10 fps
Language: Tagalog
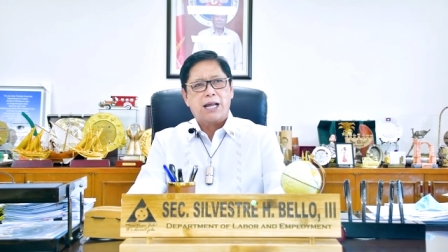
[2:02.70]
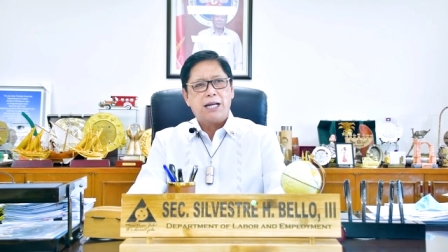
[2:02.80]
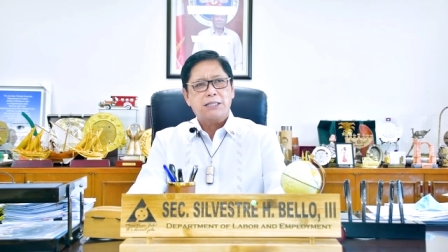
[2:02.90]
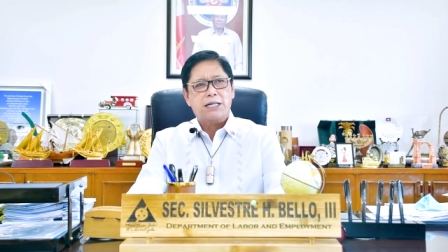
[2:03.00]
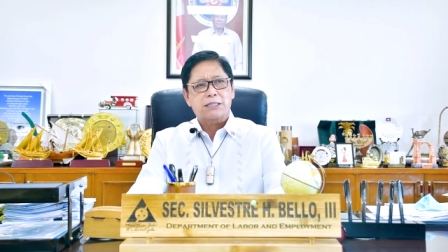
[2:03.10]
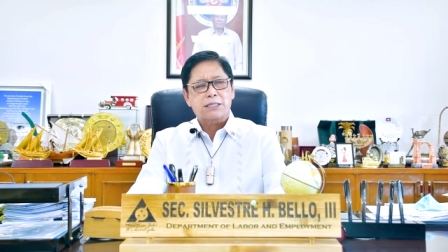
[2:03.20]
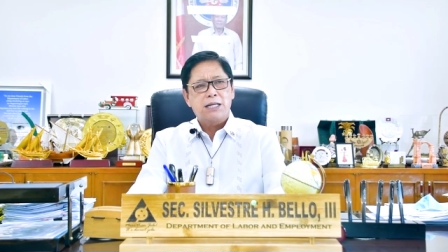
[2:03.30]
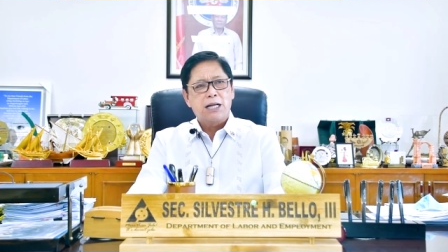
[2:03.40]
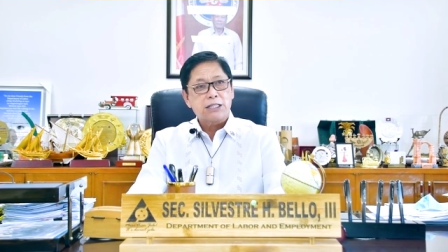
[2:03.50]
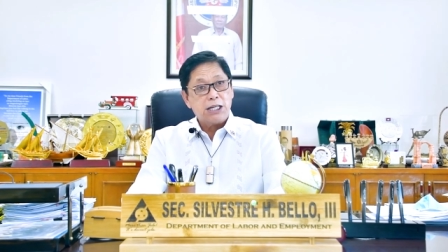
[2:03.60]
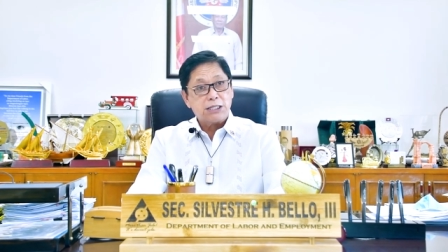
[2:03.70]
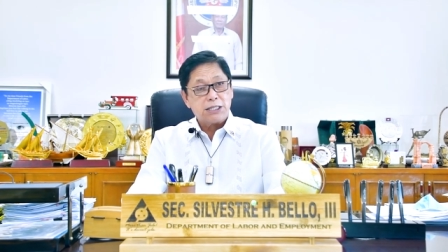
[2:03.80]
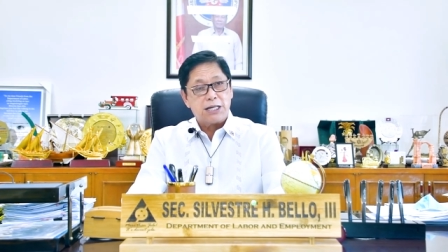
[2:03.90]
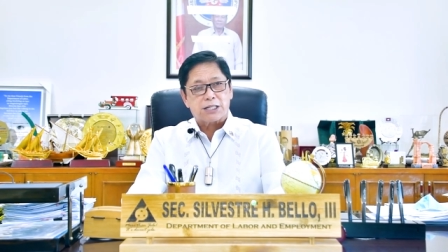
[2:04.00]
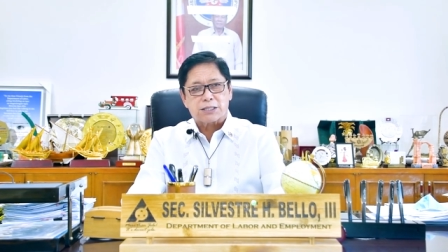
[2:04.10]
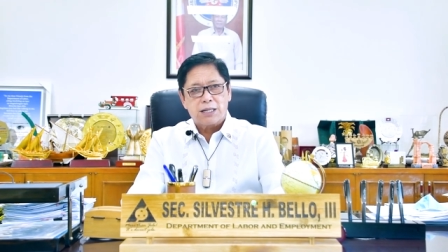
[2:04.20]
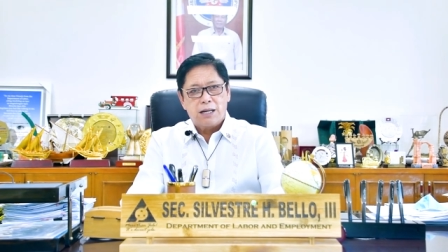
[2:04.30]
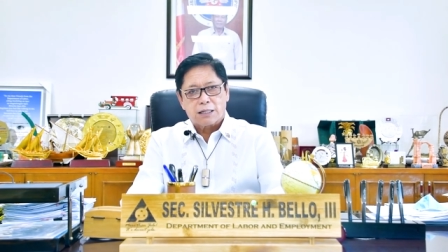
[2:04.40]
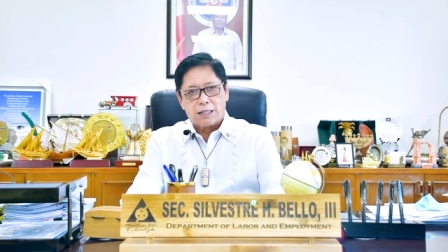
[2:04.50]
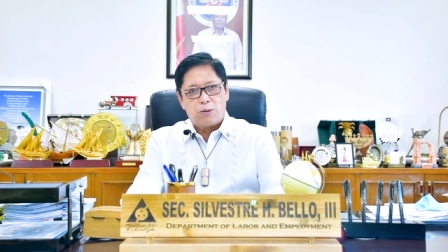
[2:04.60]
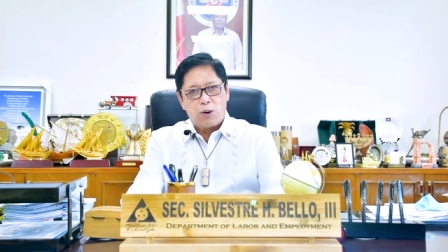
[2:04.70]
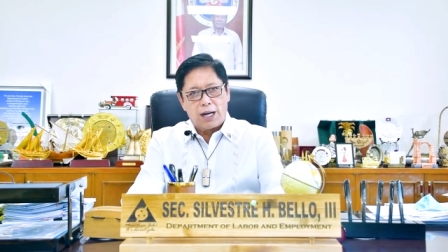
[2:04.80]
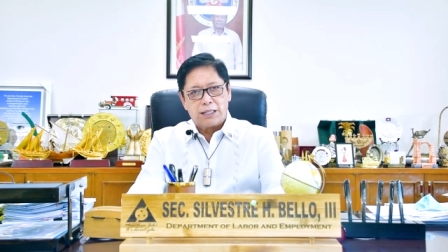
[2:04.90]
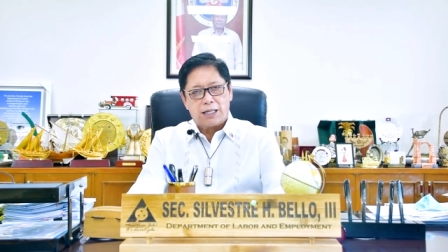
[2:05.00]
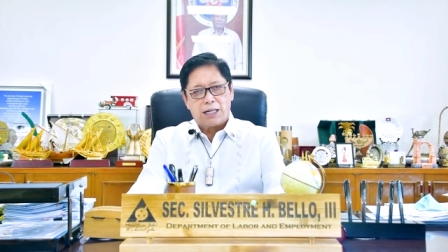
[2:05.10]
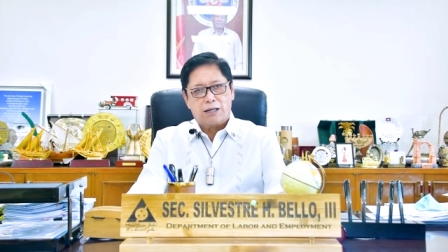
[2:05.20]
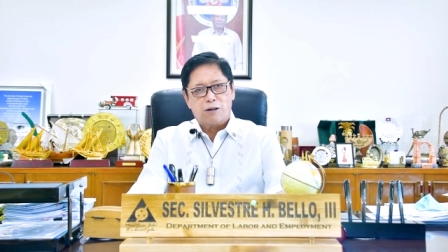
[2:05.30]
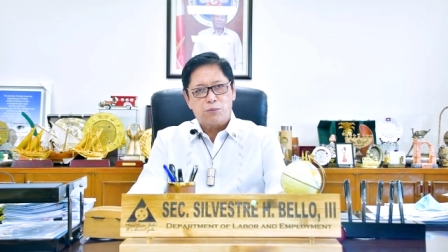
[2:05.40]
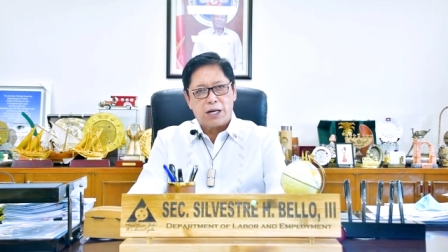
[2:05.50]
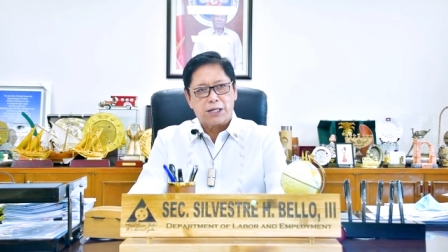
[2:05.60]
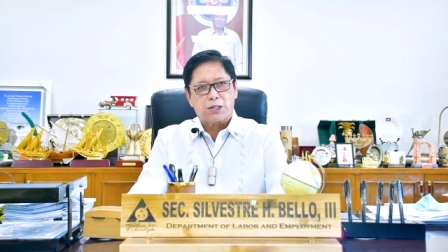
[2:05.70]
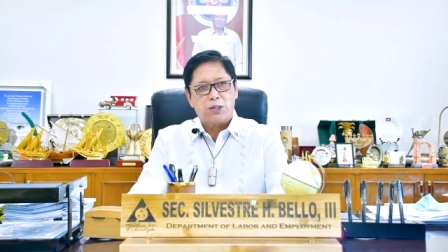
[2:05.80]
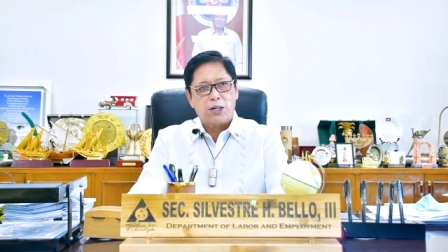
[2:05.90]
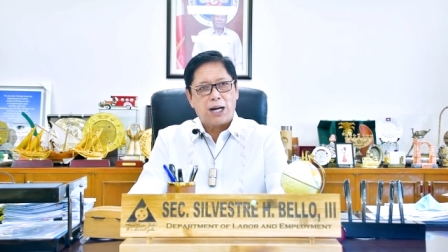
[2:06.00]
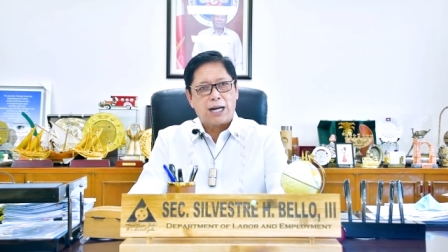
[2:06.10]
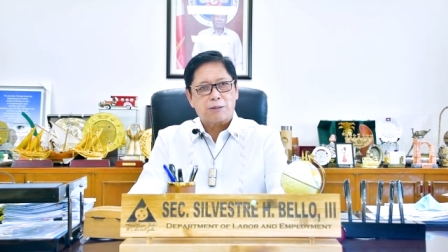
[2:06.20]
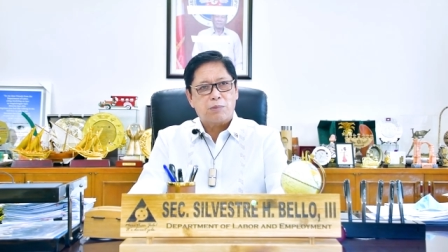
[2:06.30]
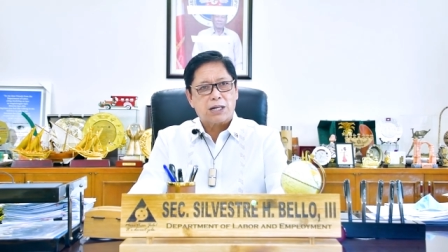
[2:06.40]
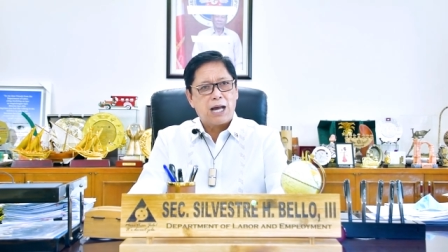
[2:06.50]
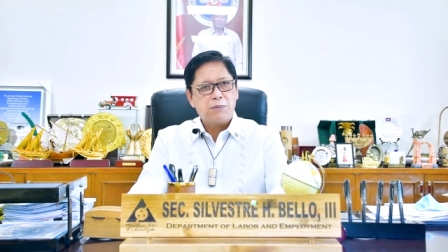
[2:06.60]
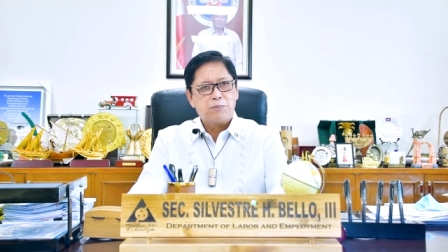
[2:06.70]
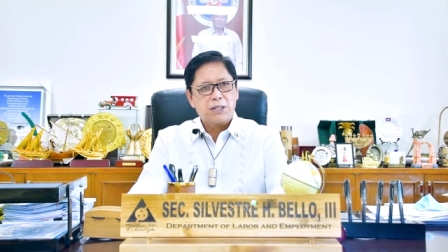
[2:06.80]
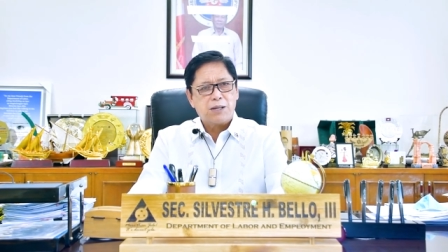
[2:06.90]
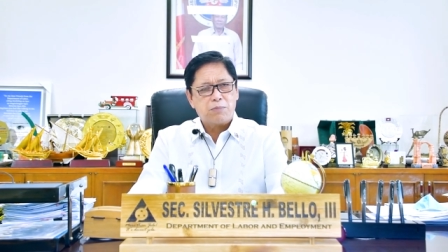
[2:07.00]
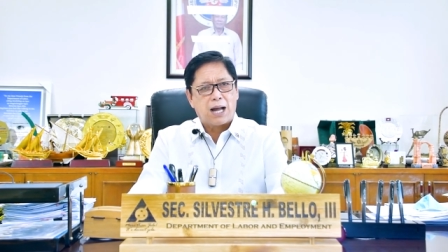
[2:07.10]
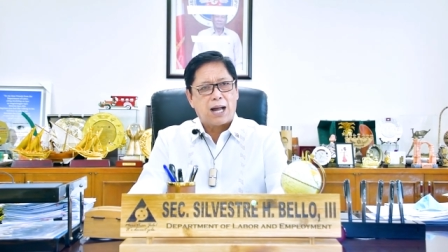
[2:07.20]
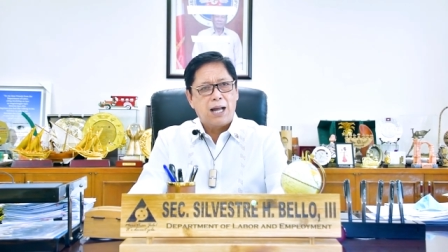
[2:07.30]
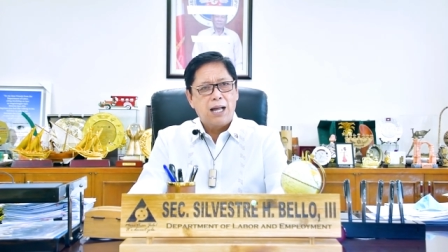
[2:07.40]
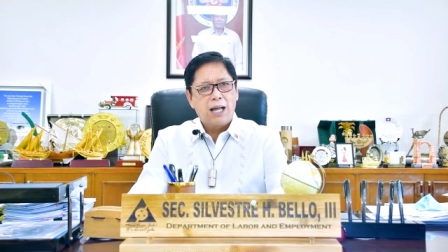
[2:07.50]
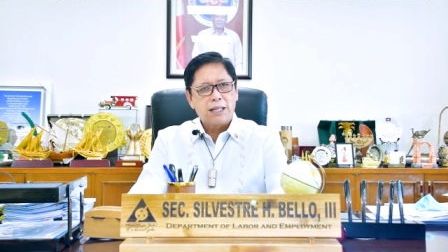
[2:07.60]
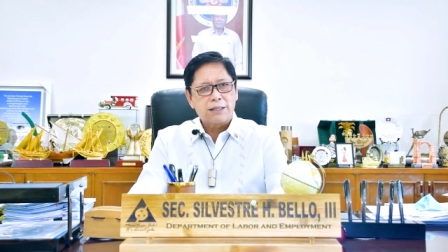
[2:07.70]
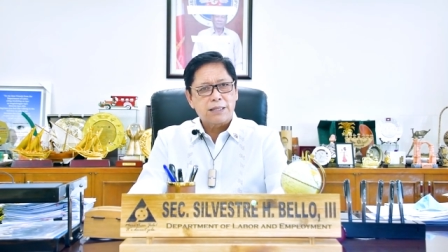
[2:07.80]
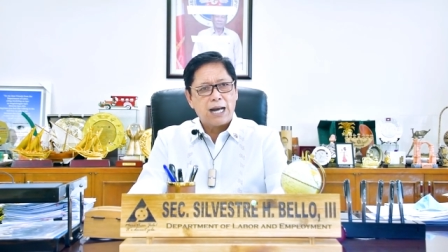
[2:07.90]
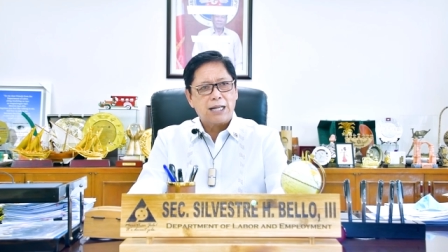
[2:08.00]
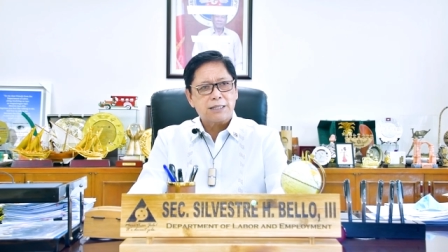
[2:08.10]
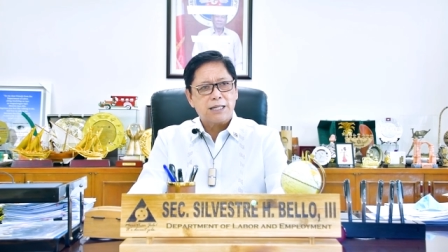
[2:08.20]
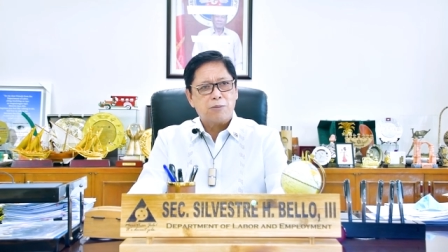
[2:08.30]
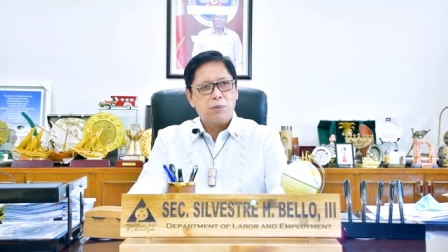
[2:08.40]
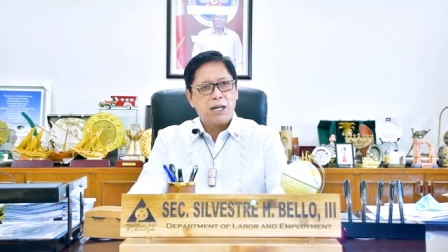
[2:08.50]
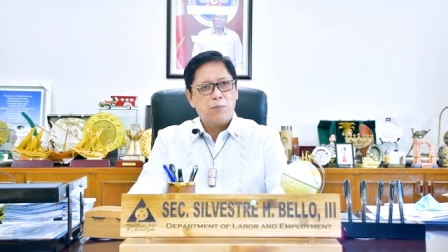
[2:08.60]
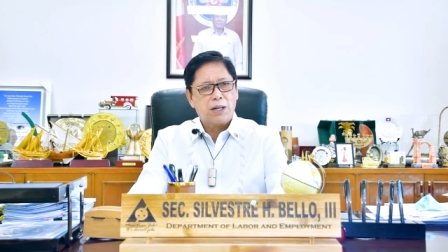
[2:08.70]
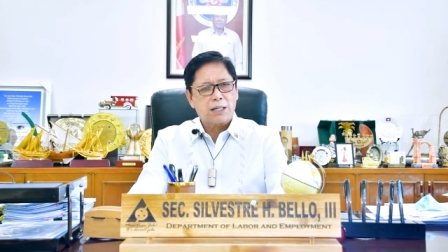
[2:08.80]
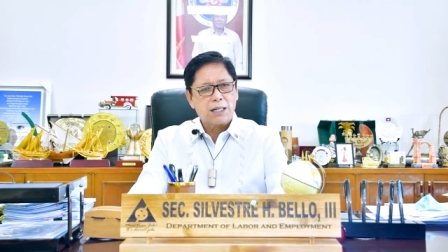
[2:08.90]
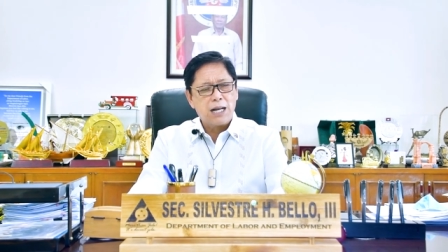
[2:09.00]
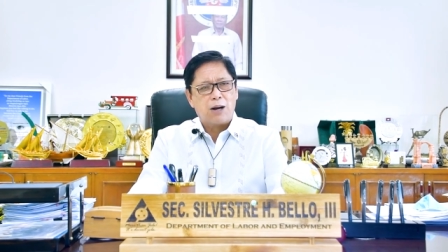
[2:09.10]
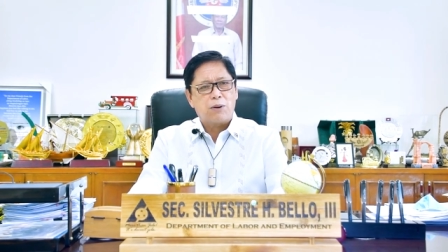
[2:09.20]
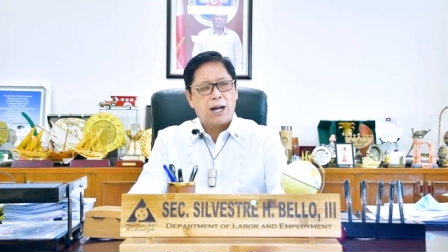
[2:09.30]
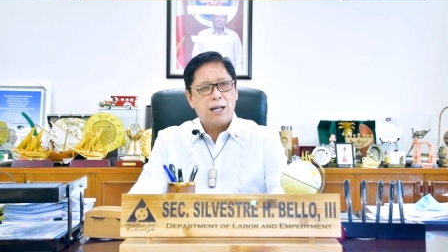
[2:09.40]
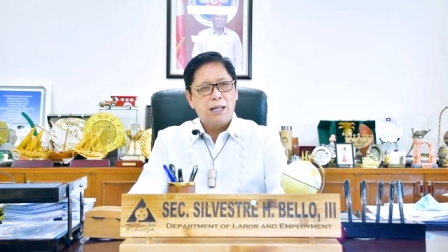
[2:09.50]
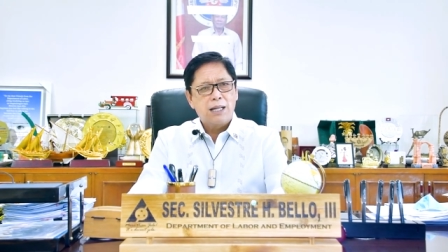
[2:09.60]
agent, teachers, kawani ng gobyerno at marami pang iba nating mga manggagawa